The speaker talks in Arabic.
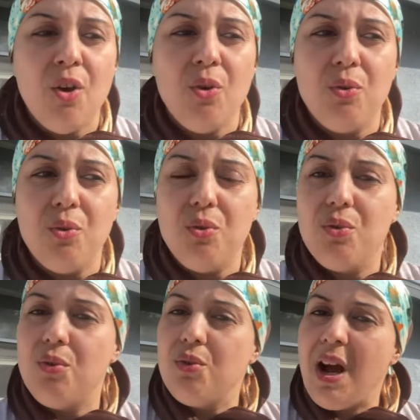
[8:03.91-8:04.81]

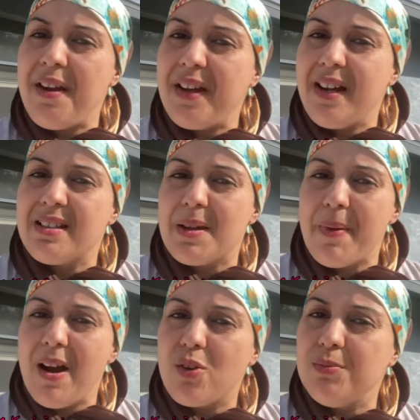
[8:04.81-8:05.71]
وهنا جالسه
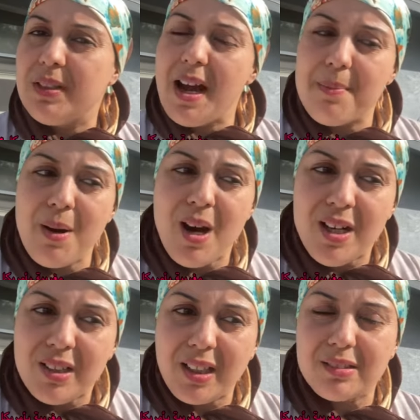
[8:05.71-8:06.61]
معاكم
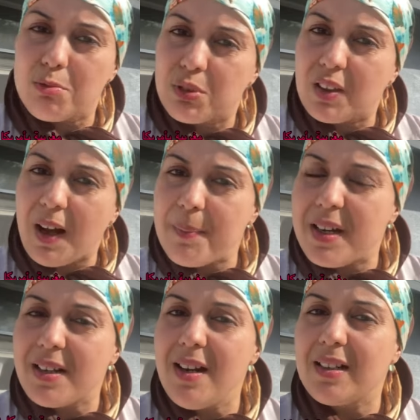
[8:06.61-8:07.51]
دابا خدمت
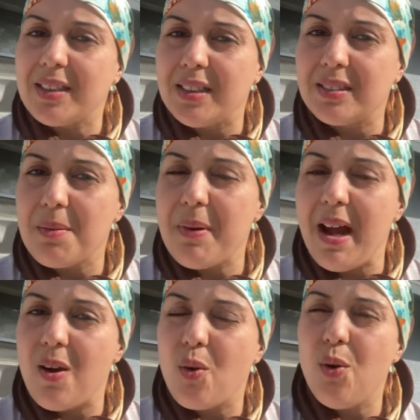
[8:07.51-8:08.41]
الكاميرا كنهضر
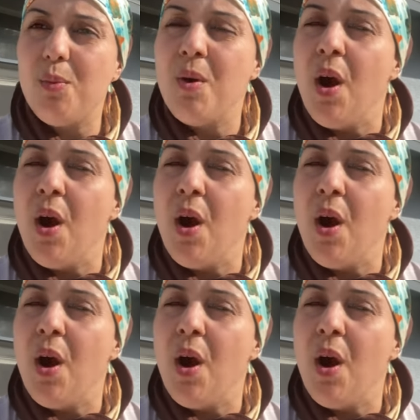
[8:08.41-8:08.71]
معاكم